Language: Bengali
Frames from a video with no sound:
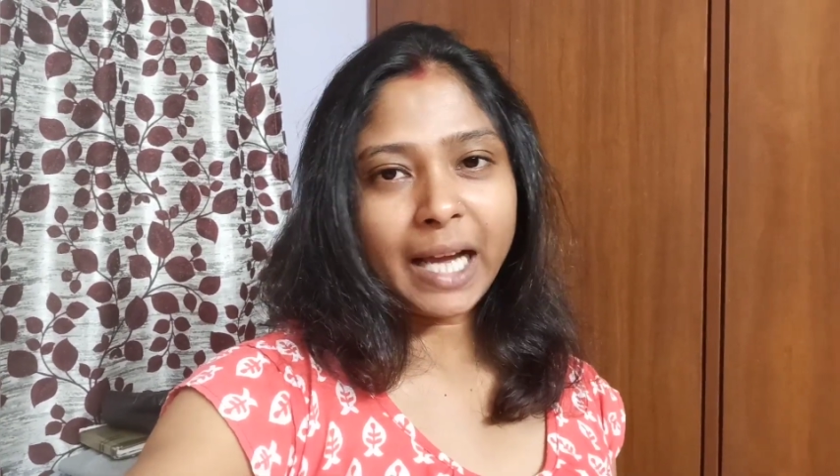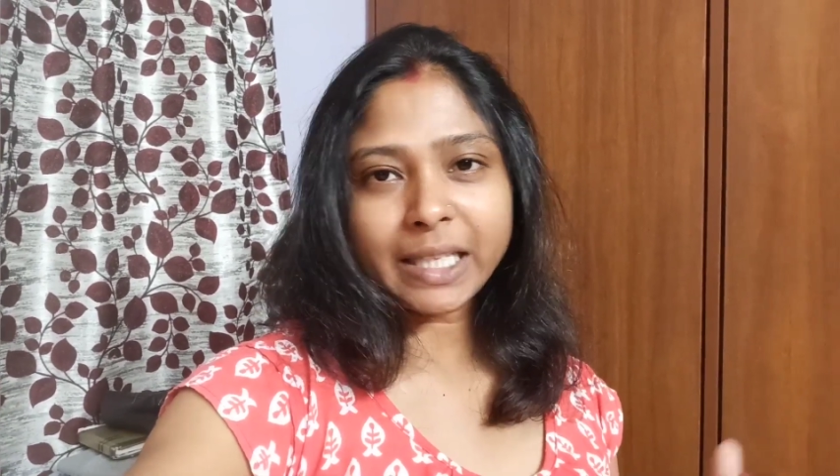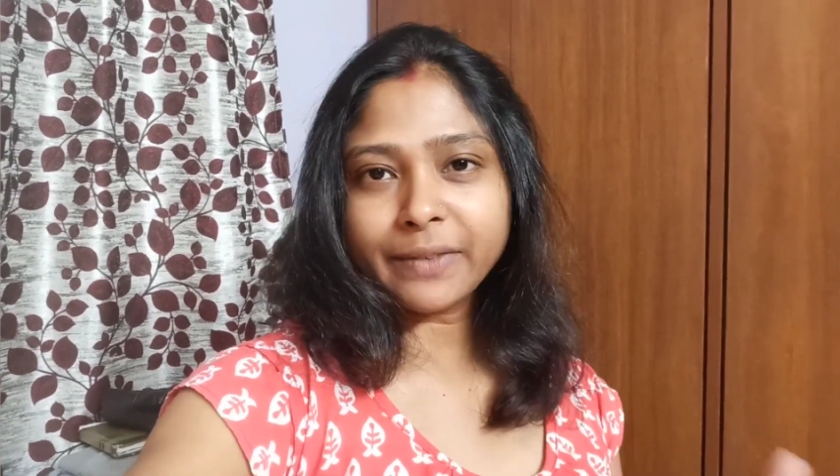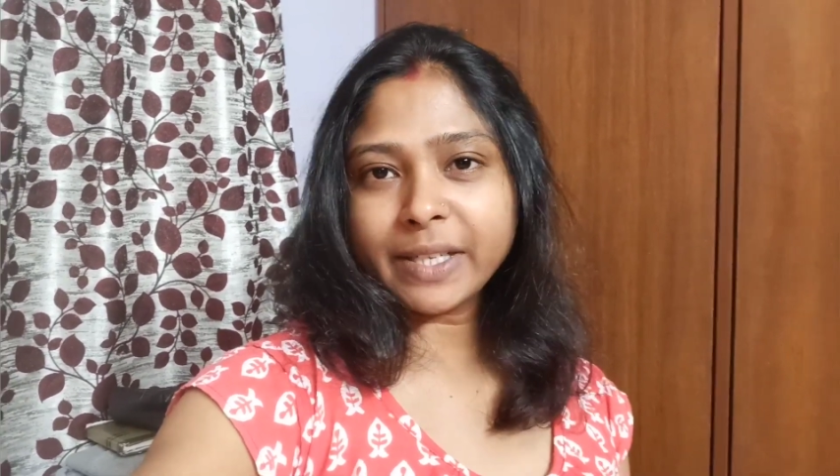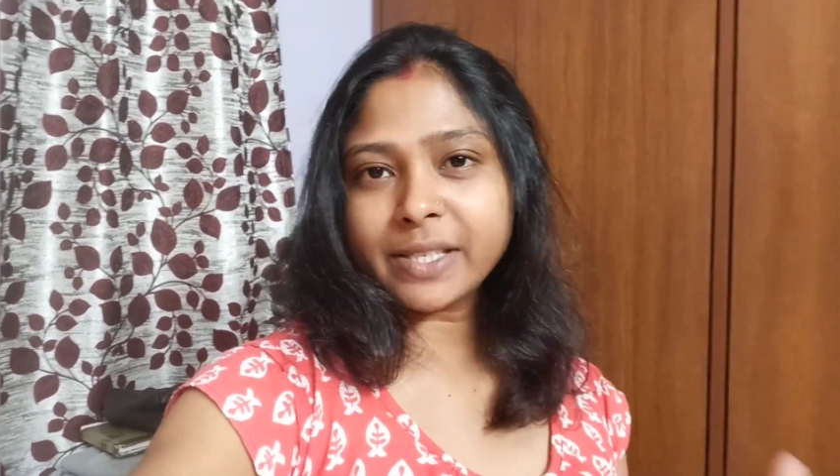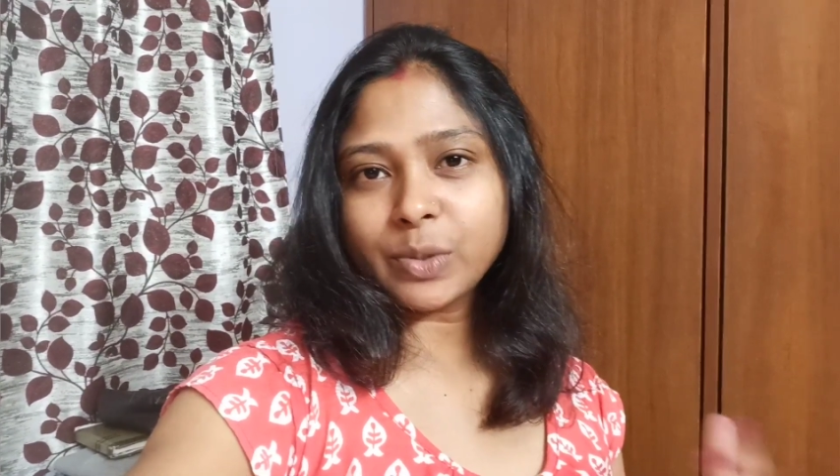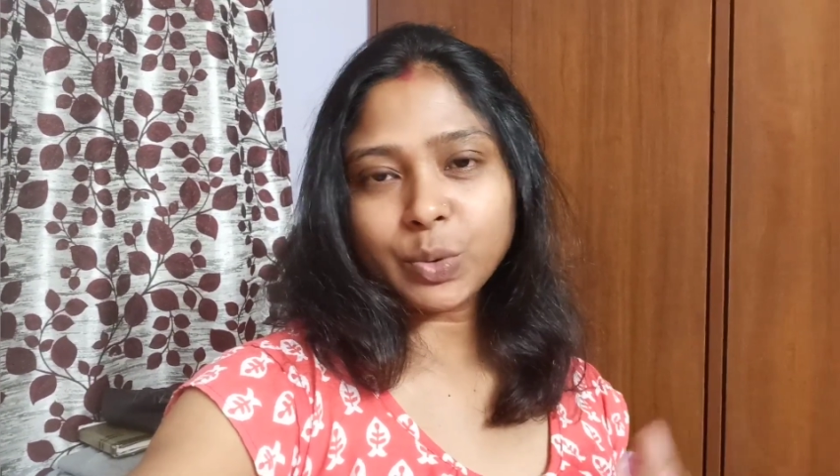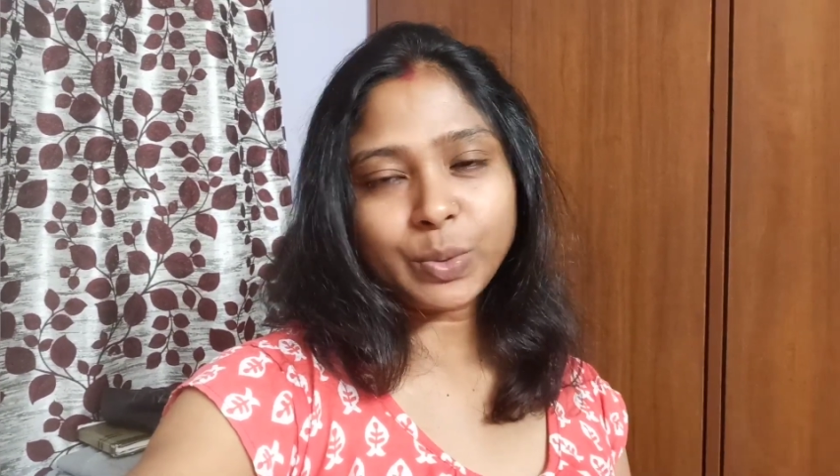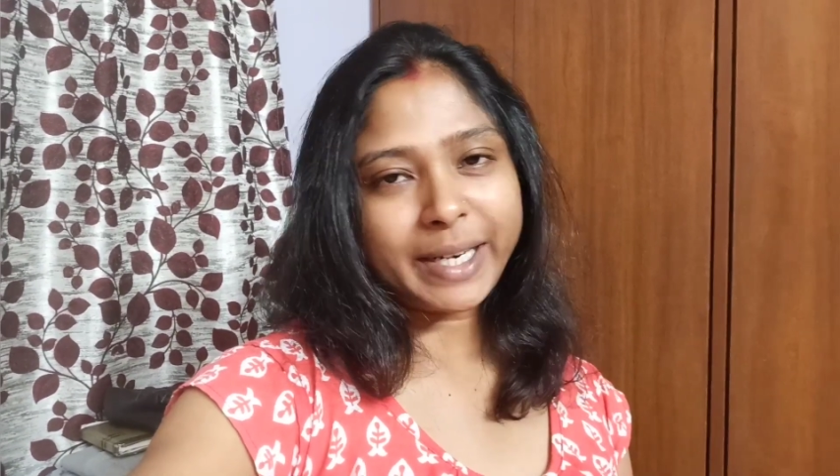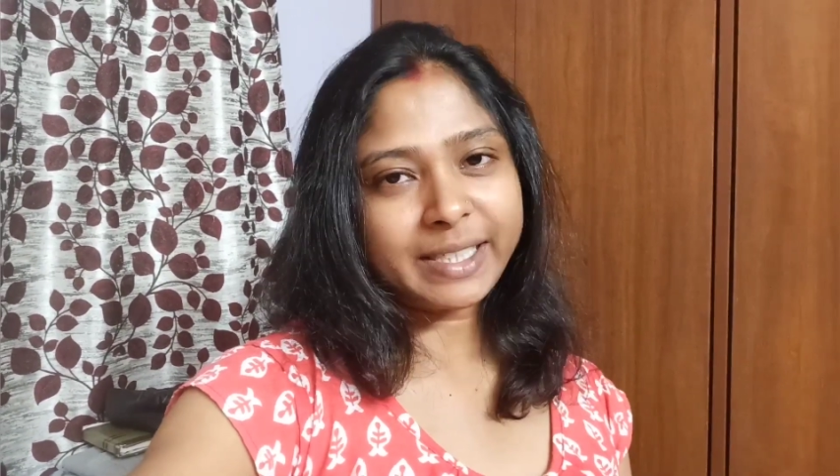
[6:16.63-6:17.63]
আদারওয়াইজ
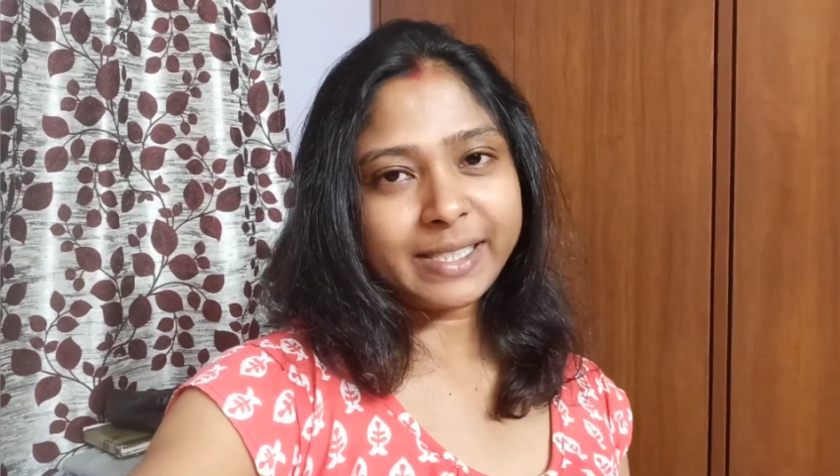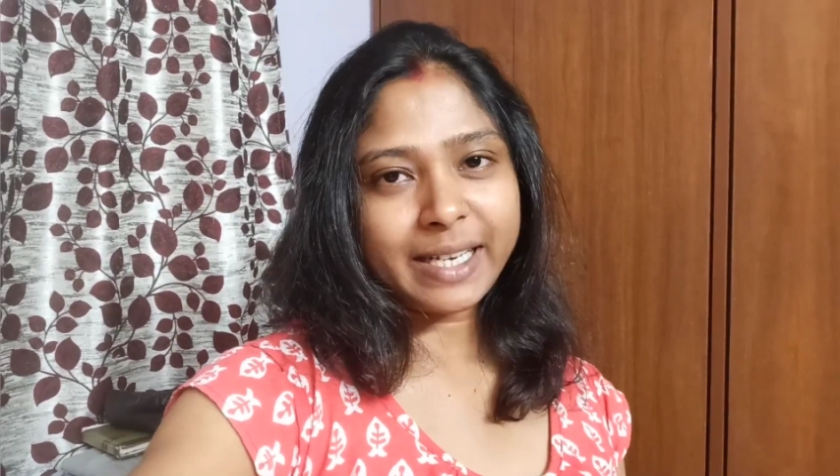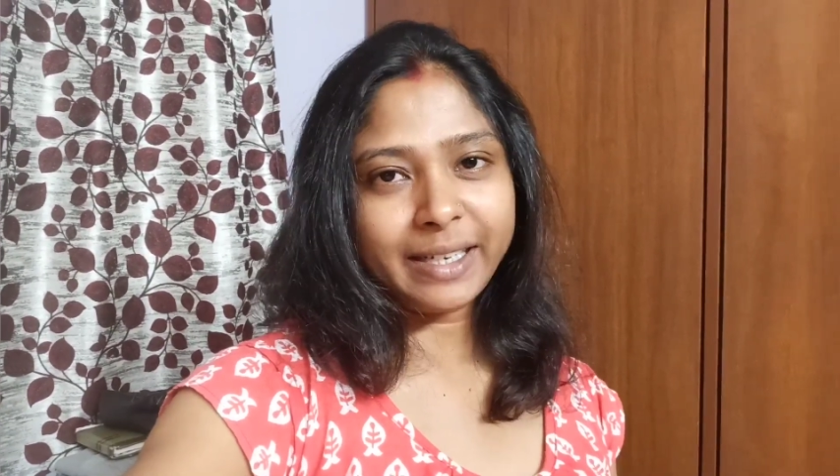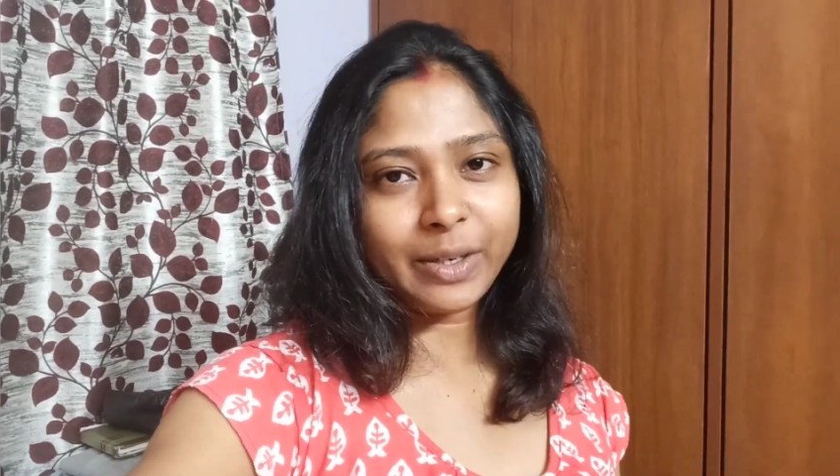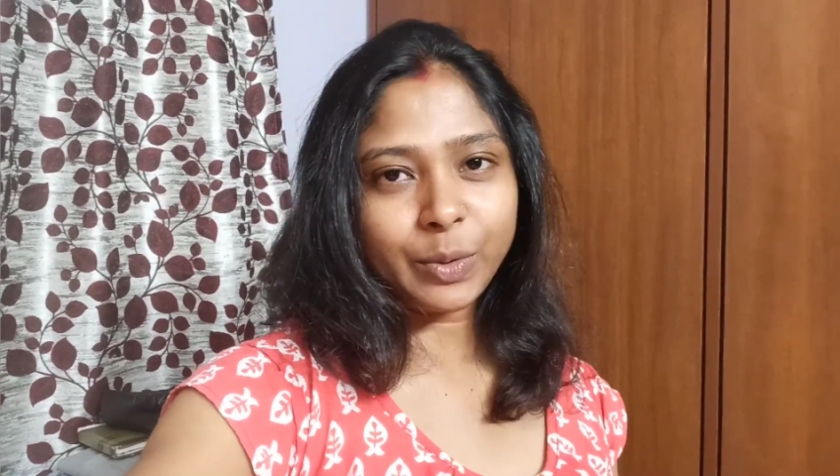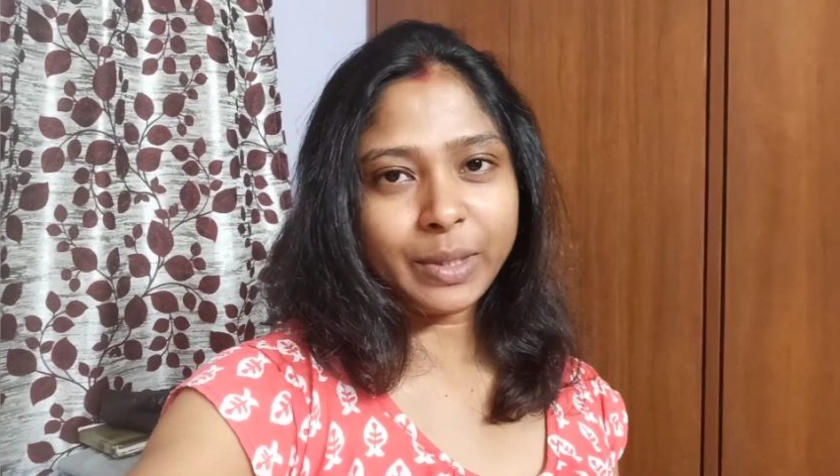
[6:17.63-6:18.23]
নতুন একটা চ্যানেল